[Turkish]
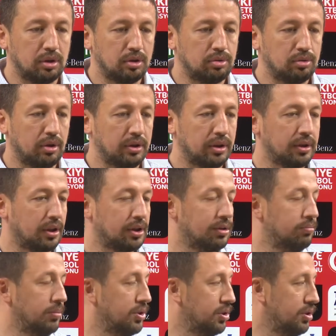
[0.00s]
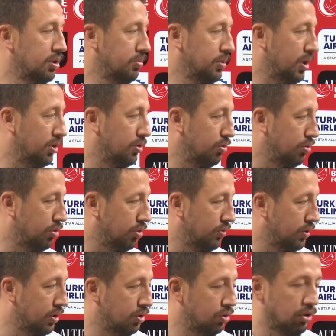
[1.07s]
şu anda takım başında bir antrenör
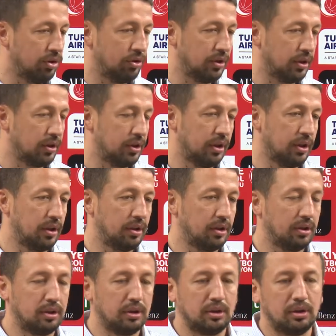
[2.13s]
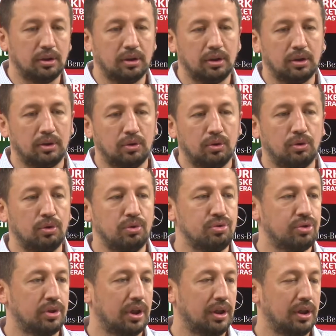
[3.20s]
var. Doğal olarak da e, o
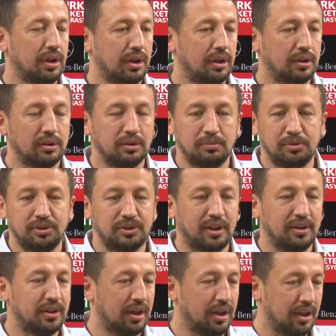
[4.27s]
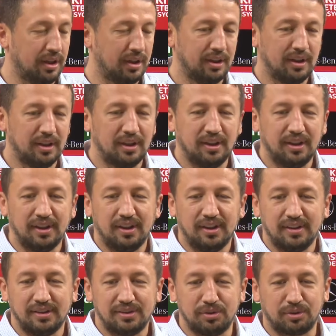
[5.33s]
oyuncularla bizden daha
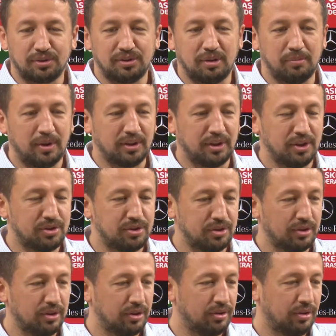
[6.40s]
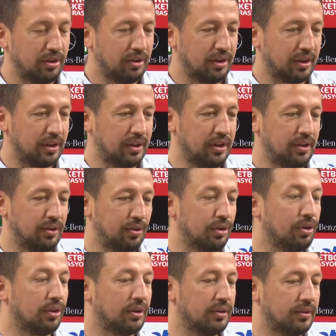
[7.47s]
çok zaman geçiriyor. Doğal olarak ki
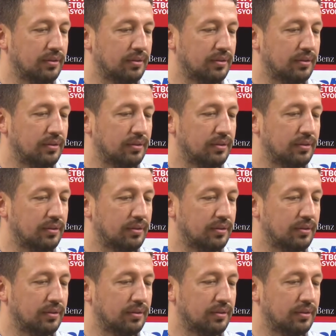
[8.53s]
o